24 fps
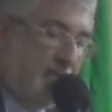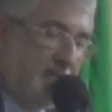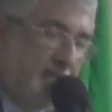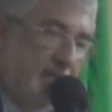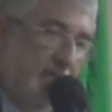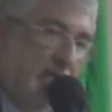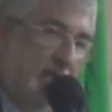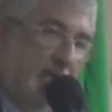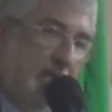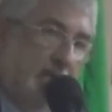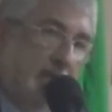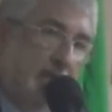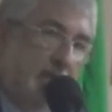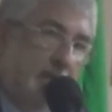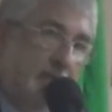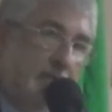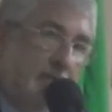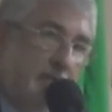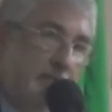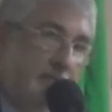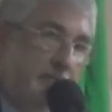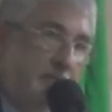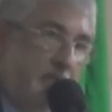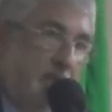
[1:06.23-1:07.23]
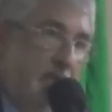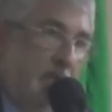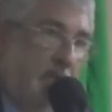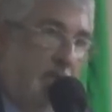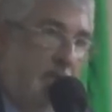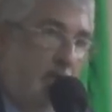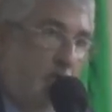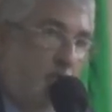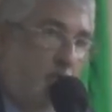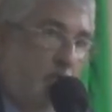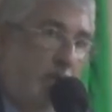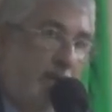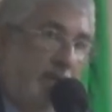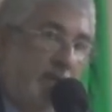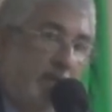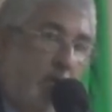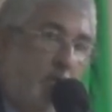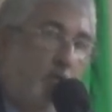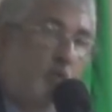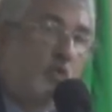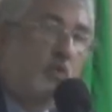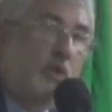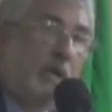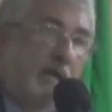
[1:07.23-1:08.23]
a passeata com a
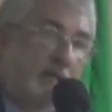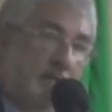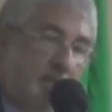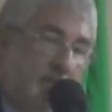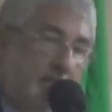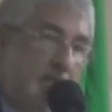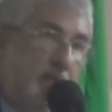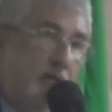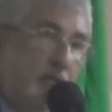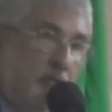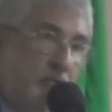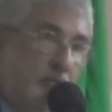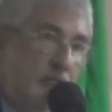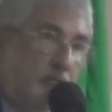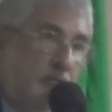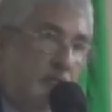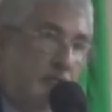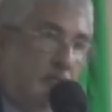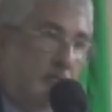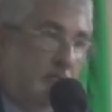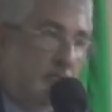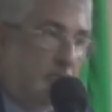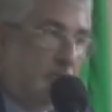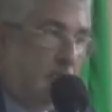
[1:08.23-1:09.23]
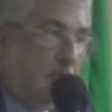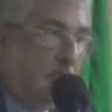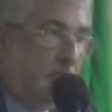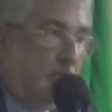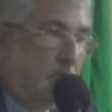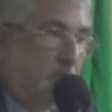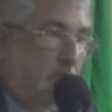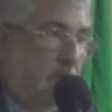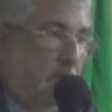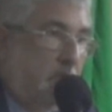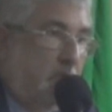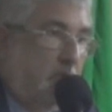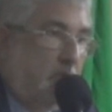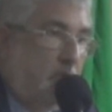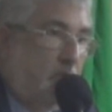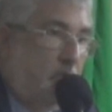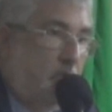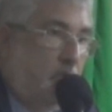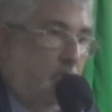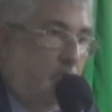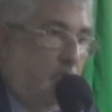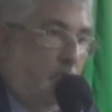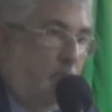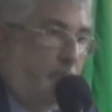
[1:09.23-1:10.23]
inauguração
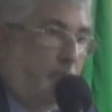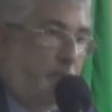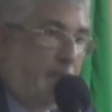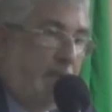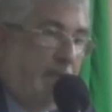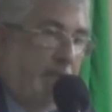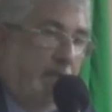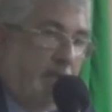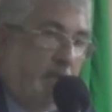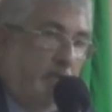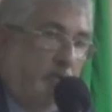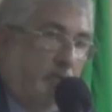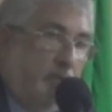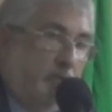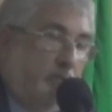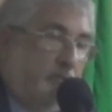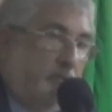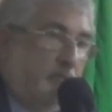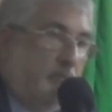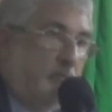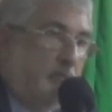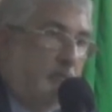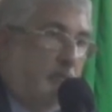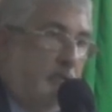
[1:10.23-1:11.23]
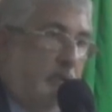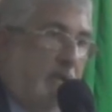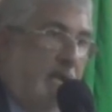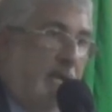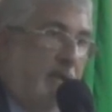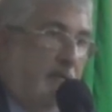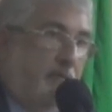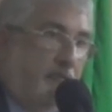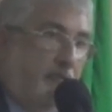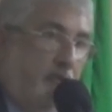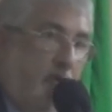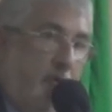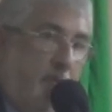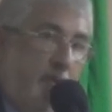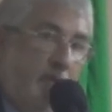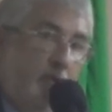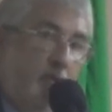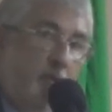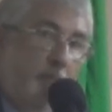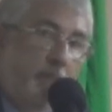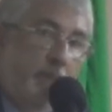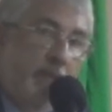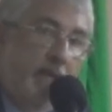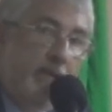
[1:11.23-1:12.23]
do prédio da
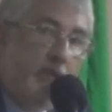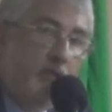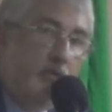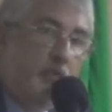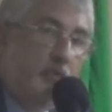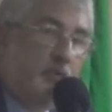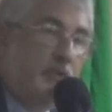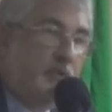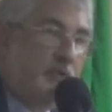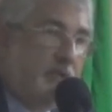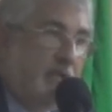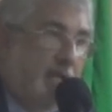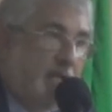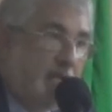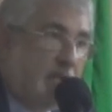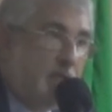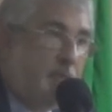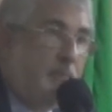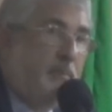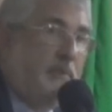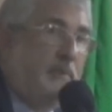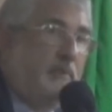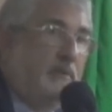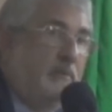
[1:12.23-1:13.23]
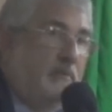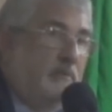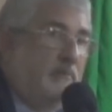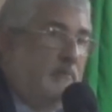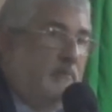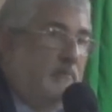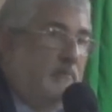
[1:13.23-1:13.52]
reforma do prédio do CESP,